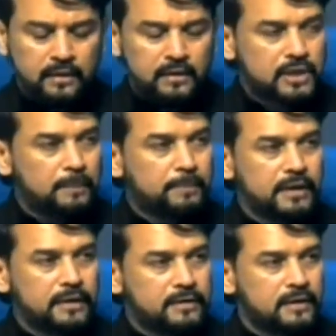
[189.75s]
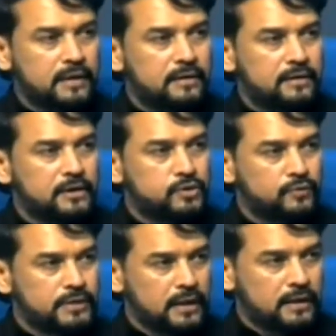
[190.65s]
जहां पर इंटरनेट की
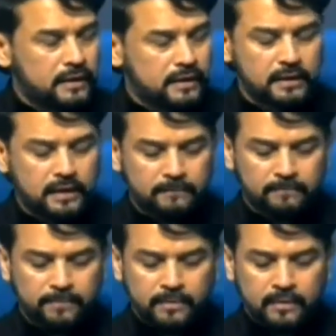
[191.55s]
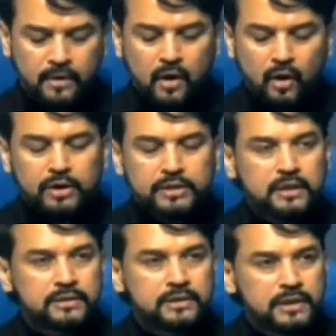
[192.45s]
सुविधा नहीं है और इसके
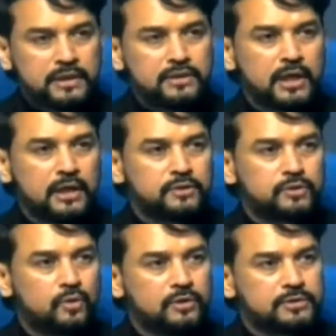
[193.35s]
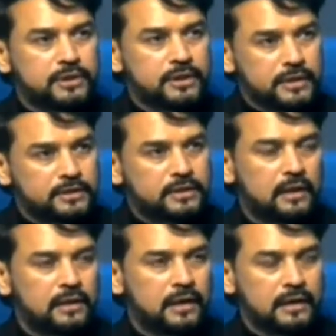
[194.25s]
लिए तीन चैनल्स को चिन्हित कर
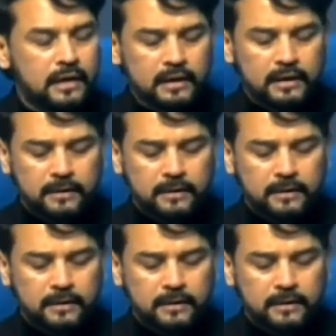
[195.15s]
लिया गया है